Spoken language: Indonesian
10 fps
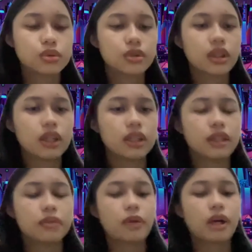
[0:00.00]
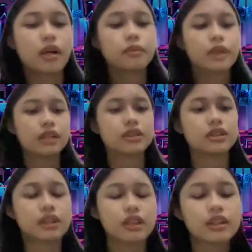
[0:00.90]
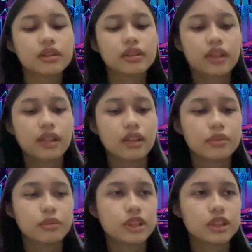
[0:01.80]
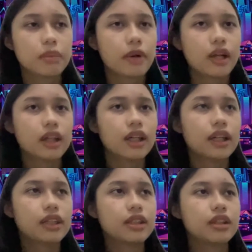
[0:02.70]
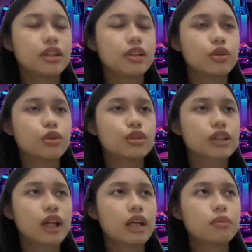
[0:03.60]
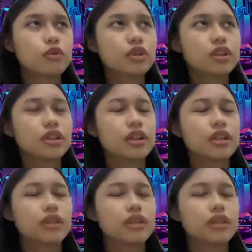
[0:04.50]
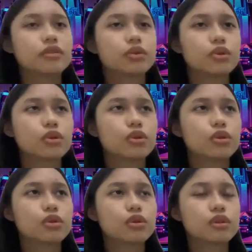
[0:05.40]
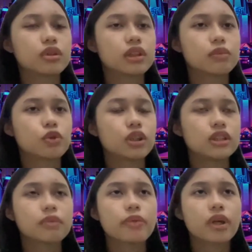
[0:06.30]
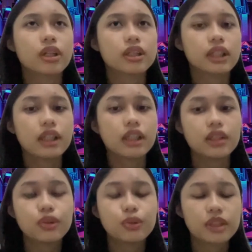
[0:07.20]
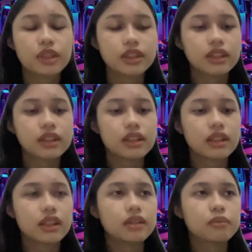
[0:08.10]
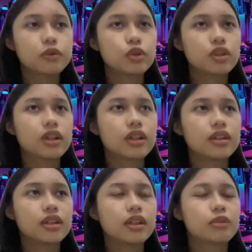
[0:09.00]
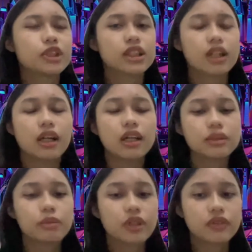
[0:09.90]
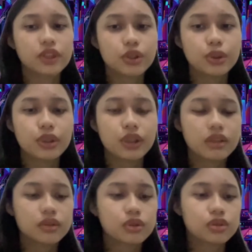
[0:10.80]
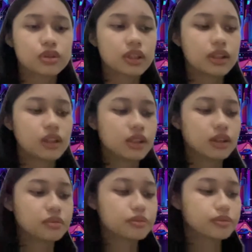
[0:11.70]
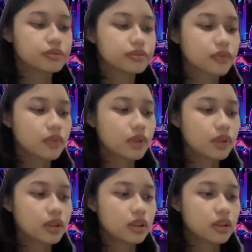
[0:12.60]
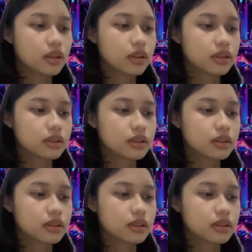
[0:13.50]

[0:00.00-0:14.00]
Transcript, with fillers: kalian pahami aja. Bisa pakai tools lain mungkin ya untuk mungkin sebar ke LinkedIn itu biasanya kan LinkedIn juga bisa sebar video ya terus kalian uh,